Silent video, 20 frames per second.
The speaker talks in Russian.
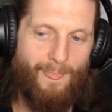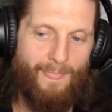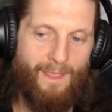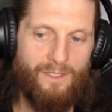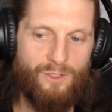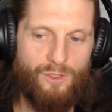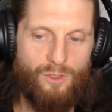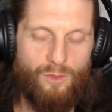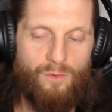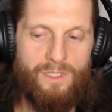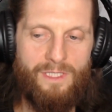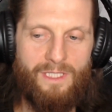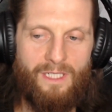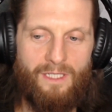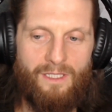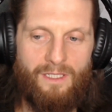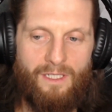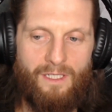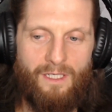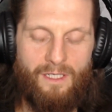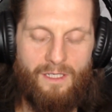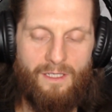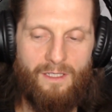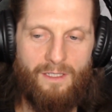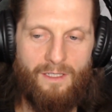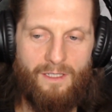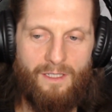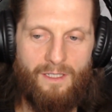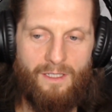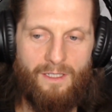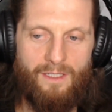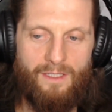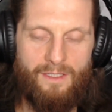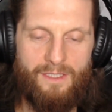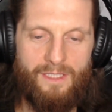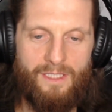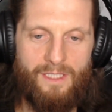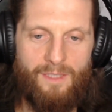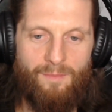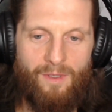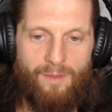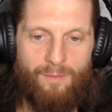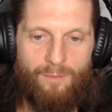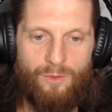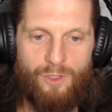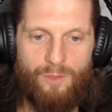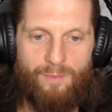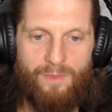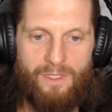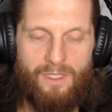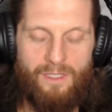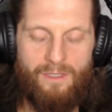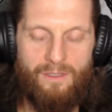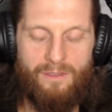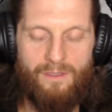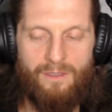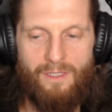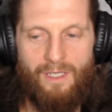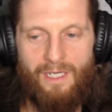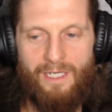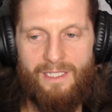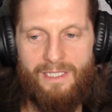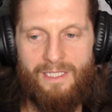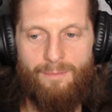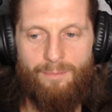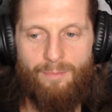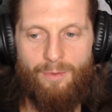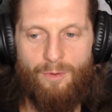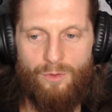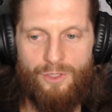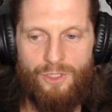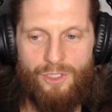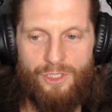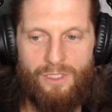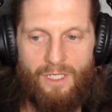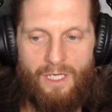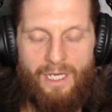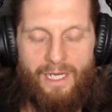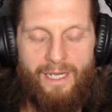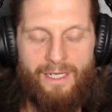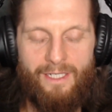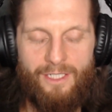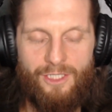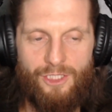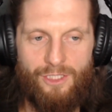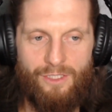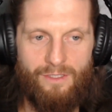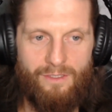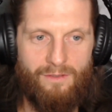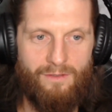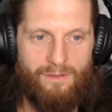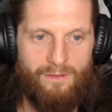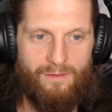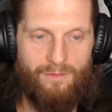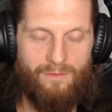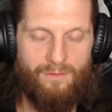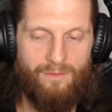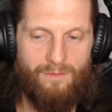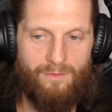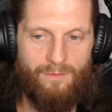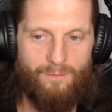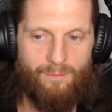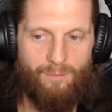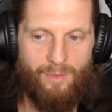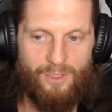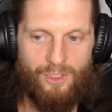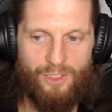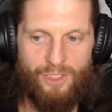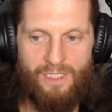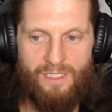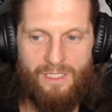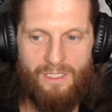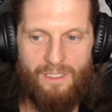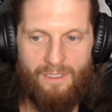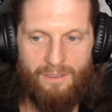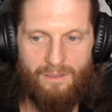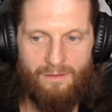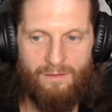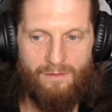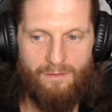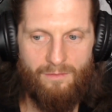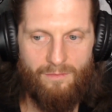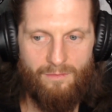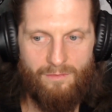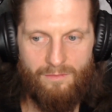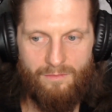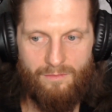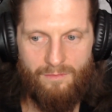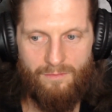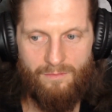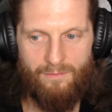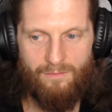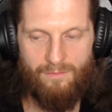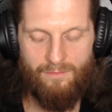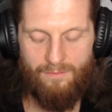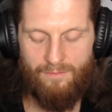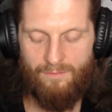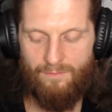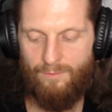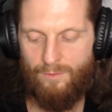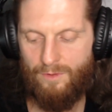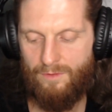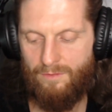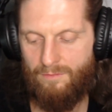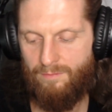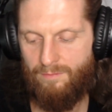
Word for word: С другой стороны, э, тебе может быть гораздо проще, легче по жизни, вот,